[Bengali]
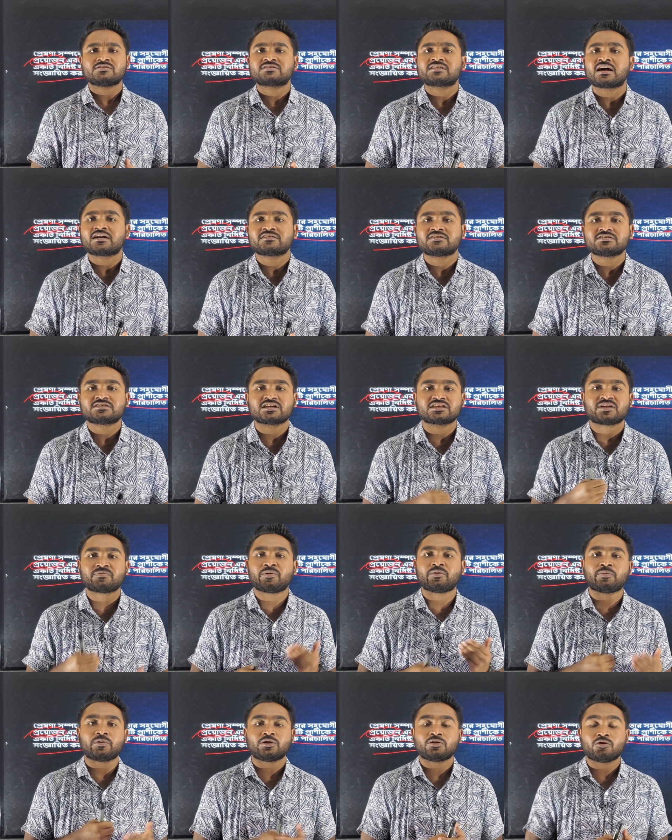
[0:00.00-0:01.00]
স্যারদের সাথে
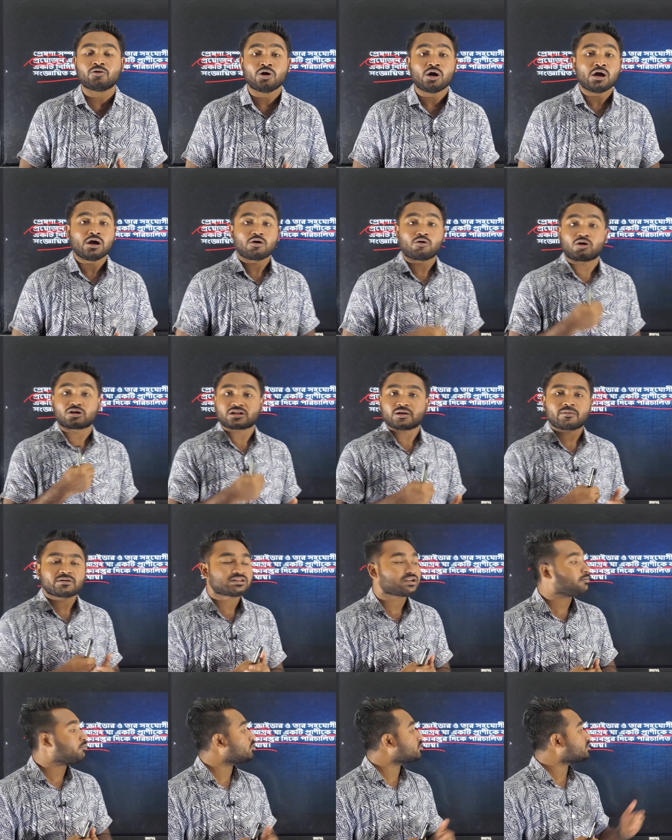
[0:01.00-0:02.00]
বিভিন্ন
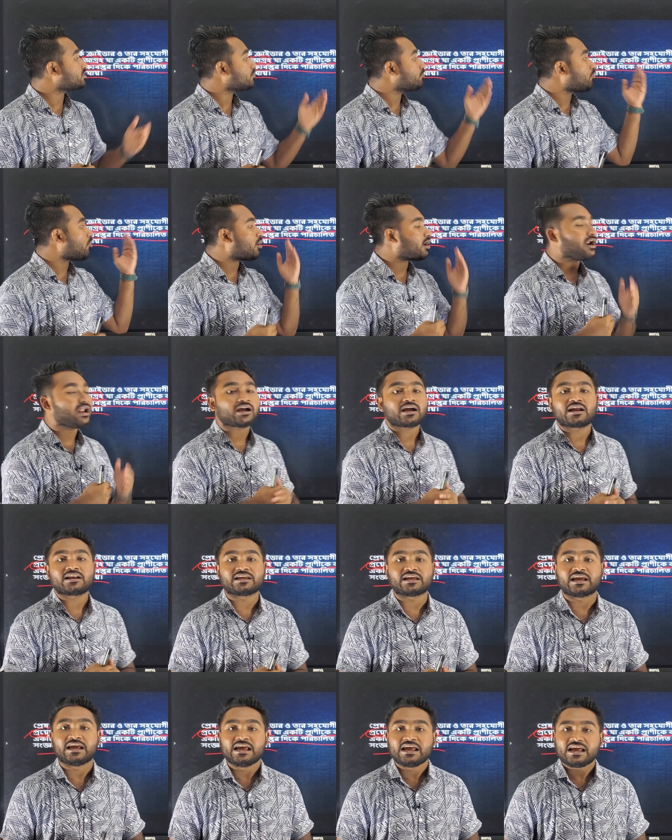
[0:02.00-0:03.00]
কথাবার্তা বলছেন পড়ালেখা
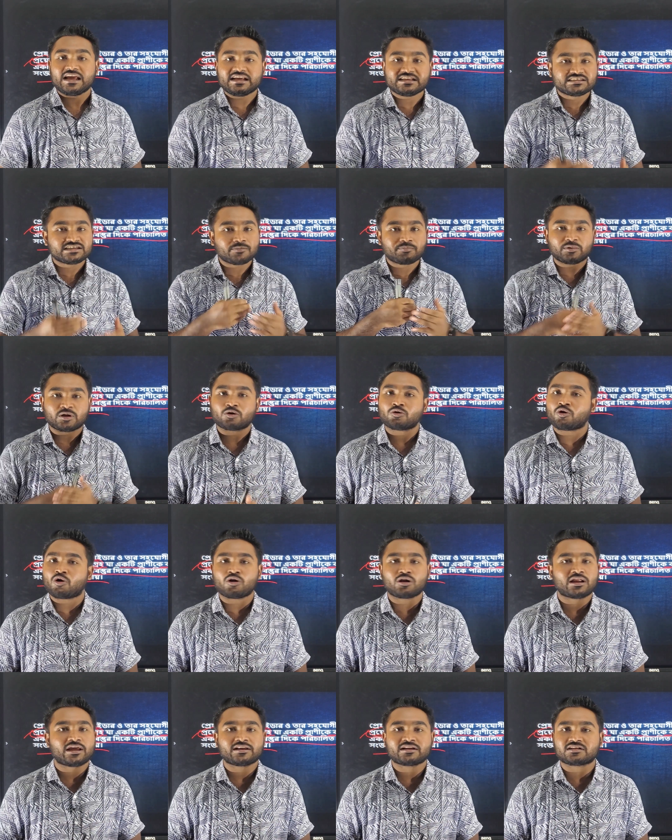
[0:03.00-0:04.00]
নিয়ে এই যে আপনি এখন
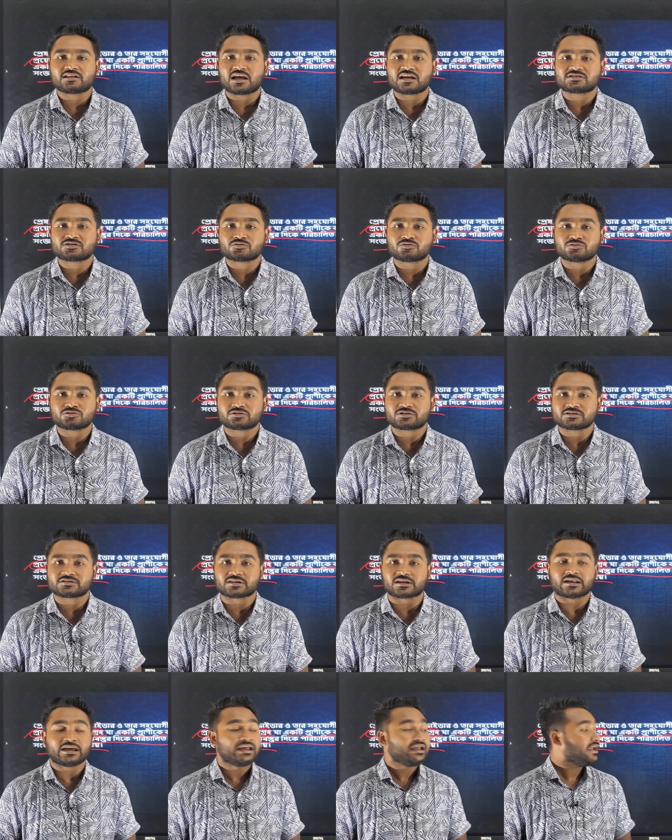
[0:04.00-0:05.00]
অনলাইন ক্লাস
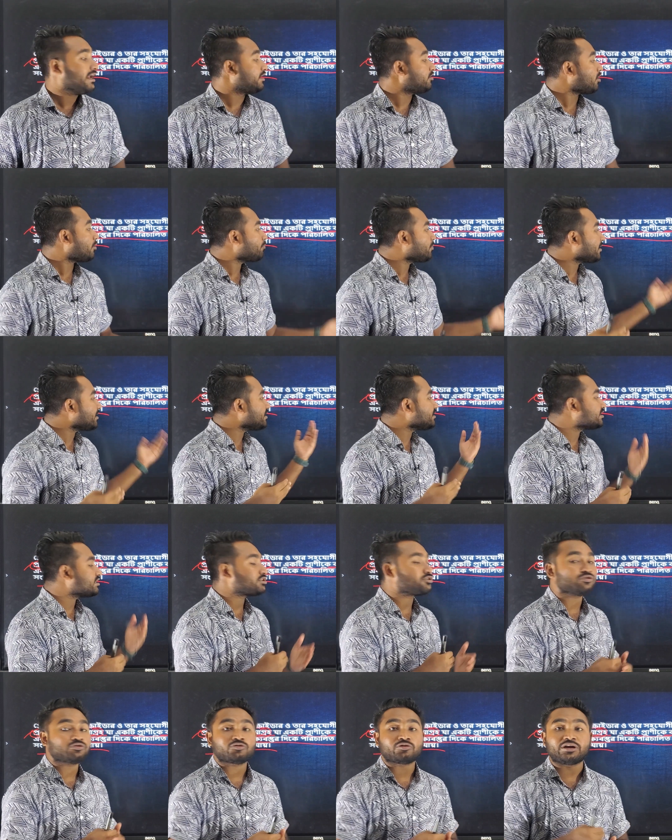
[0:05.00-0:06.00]
করতেছেন এটা আপনার
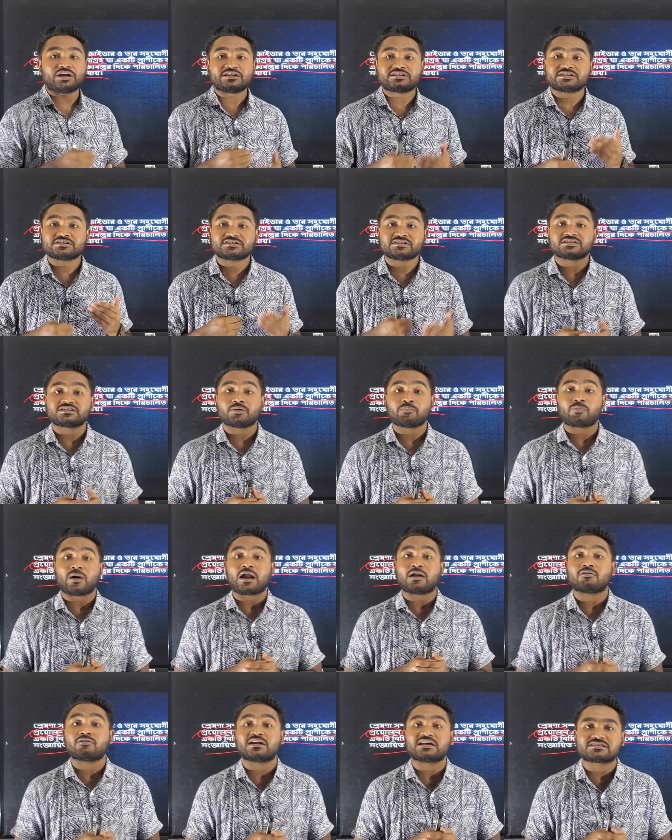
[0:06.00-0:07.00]
কিসের জন্য এইচএসিতে
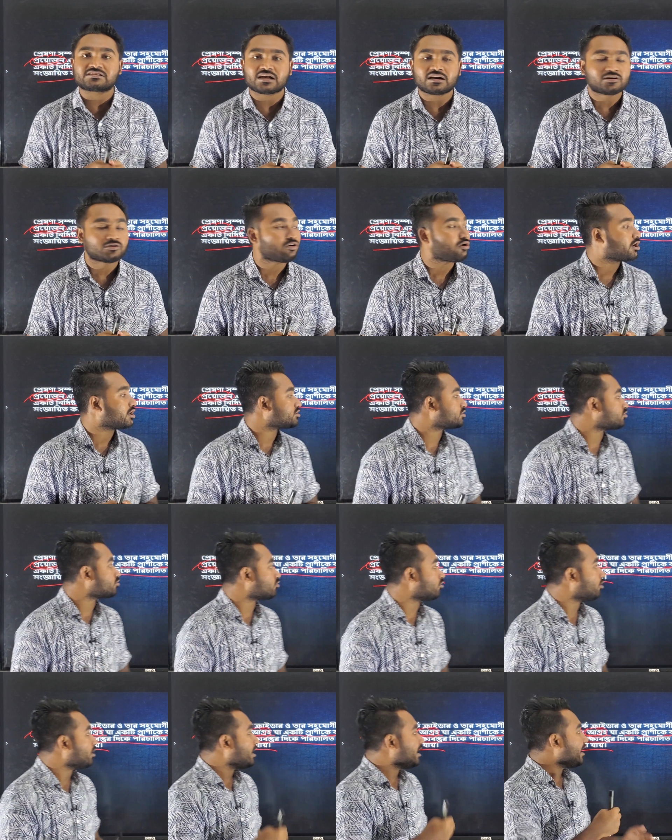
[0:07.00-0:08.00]
ভালো রেজাল্ট করার জন্য
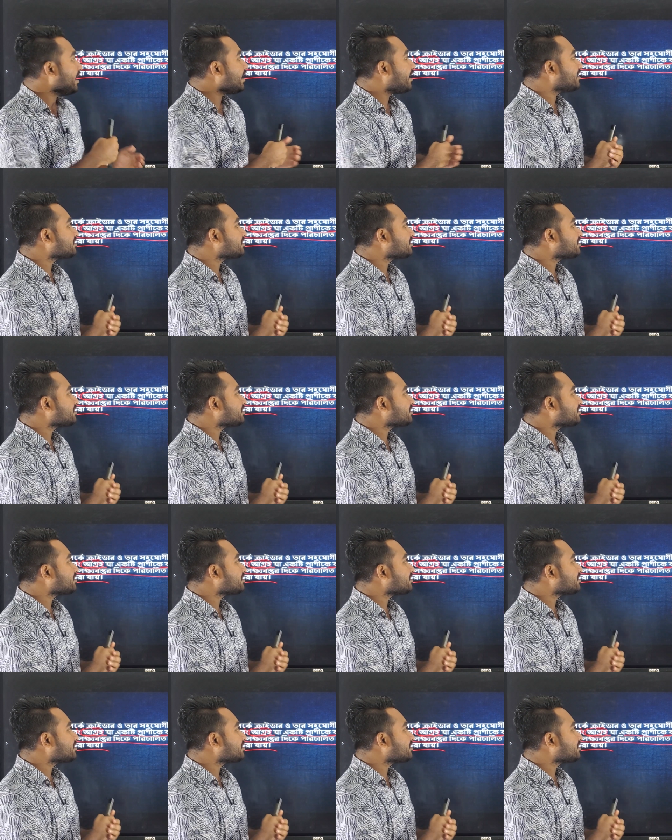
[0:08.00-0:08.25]
এই